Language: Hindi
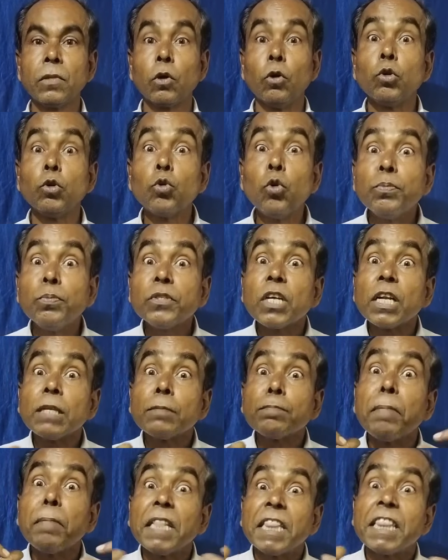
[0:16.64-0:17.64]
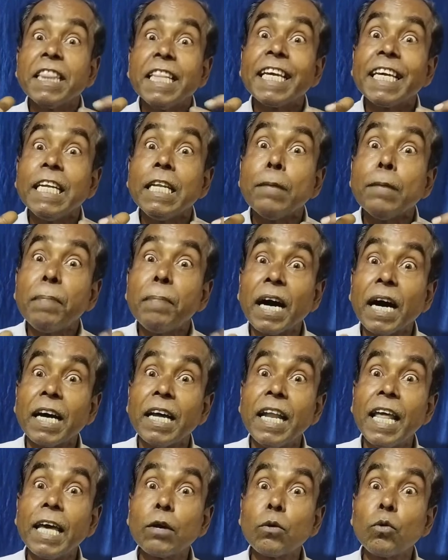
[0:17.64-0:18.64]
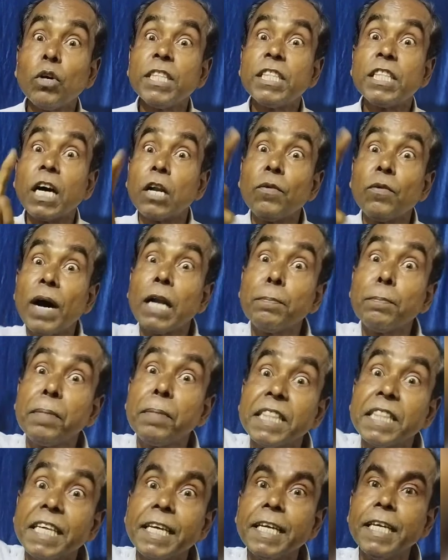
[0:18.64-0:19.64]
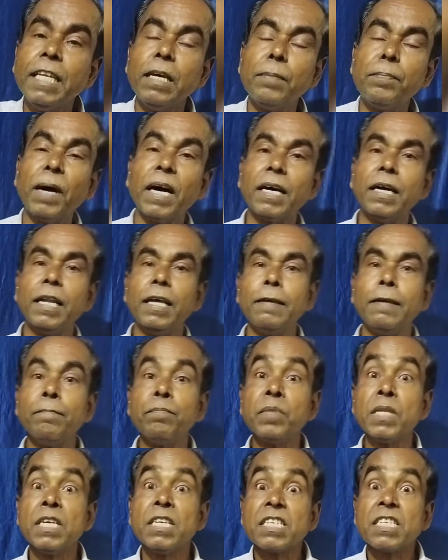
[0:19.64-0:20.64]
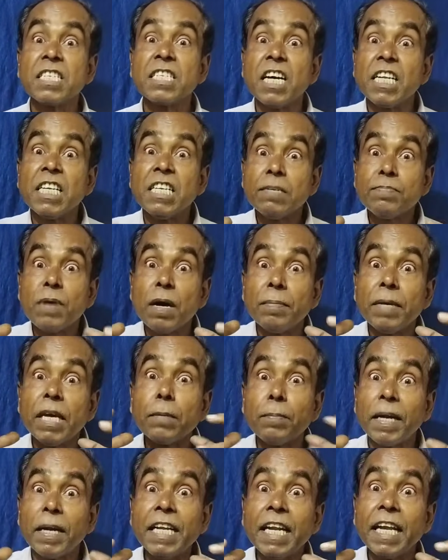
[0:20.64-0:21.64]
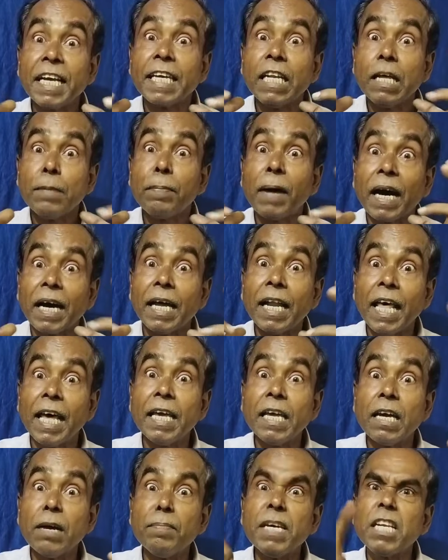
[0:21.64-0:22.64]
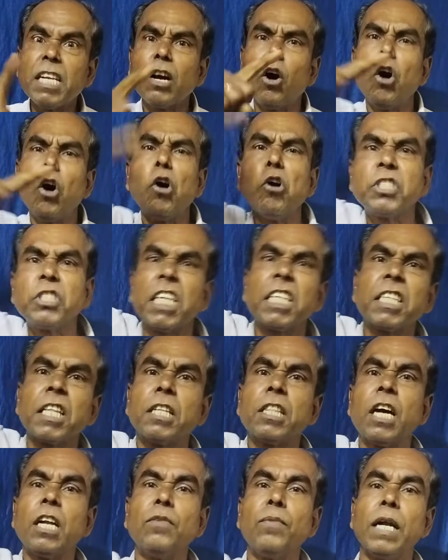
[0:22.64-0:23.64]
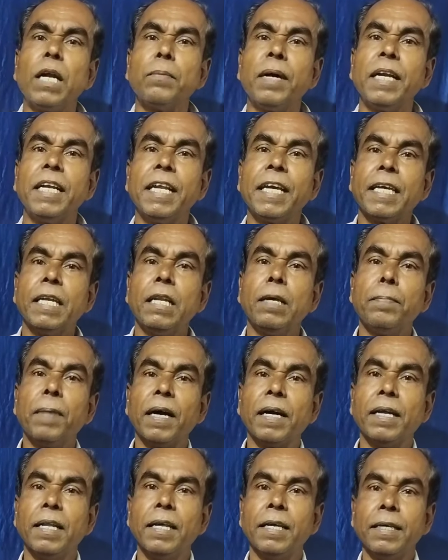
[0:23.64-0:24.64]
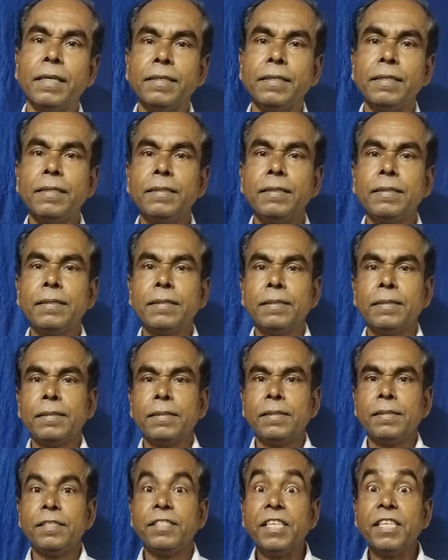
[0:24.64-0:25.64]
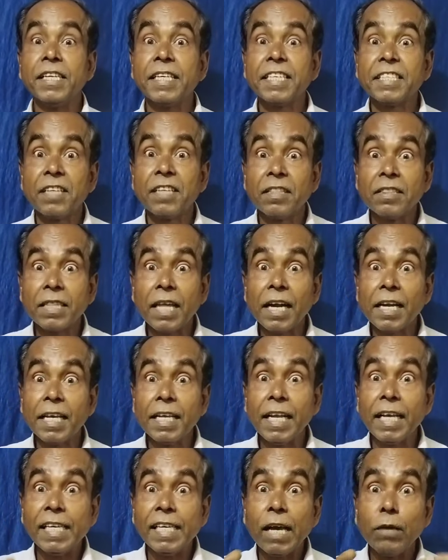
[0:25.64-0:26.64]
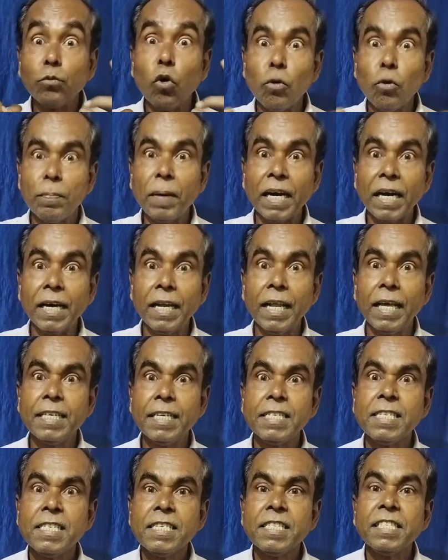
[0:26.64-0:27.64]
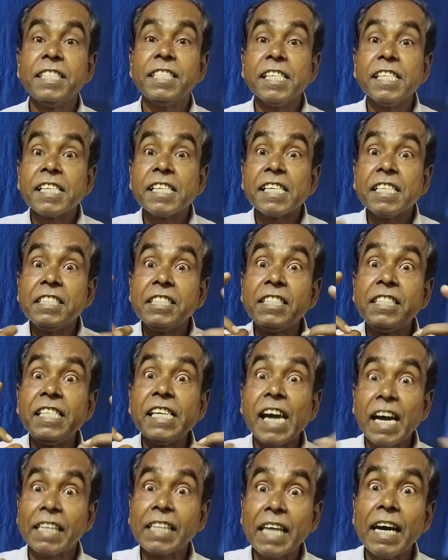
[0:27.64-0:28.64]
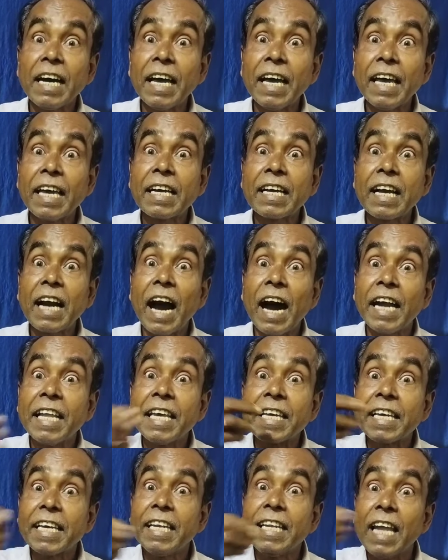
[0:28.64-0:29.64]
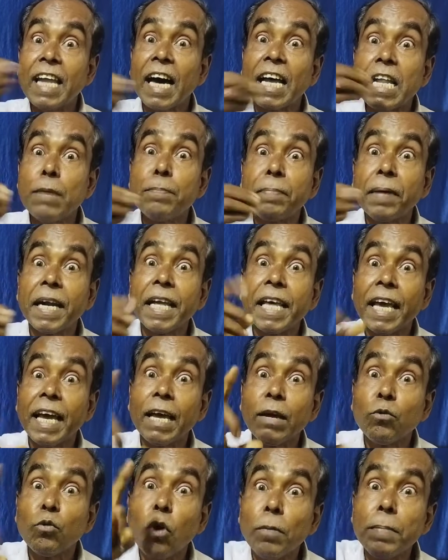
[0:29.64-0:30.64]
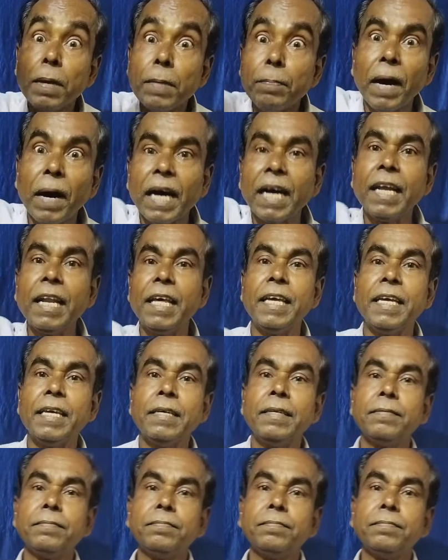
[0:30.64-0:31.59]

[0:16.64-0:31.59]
कोई खूबसूरत पत्नी के लिए पागल है कोई धनवान पति के लिए पागल है गरीब अमीर बनने के लिए पागल है अमीर और ज़्यादा धनवान बनने के लिए पागल है जिनके संतानें नहीं है वो पागल है जिनके ज़्यादा है खाने के लाले पड़े हैं वो भी पागल है